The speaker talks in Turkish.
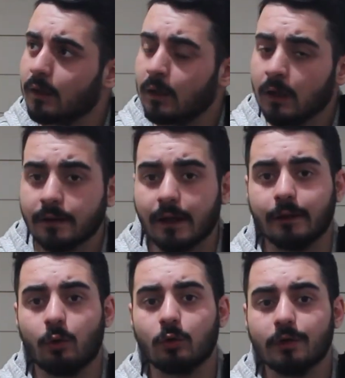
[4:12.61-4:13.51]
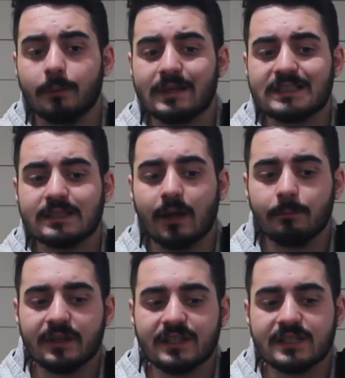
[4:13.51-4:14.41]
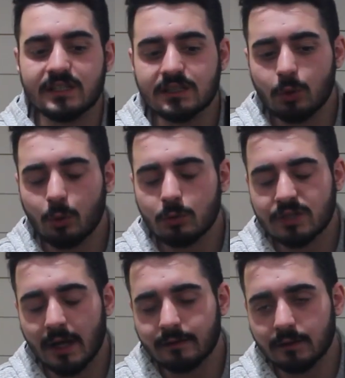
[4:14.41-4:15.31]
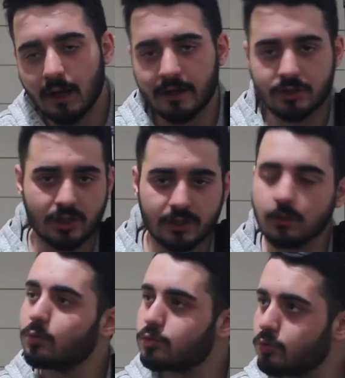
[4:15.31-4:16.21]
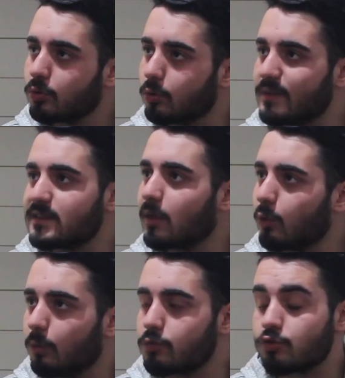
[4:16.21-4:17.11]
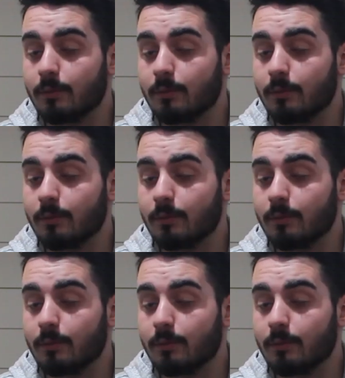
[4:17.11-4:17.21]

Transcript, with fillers: Aynen. Yani orada basılan bir kilise olsaydı da aynı şekilde üzülürdüm. İnsan ölmüş.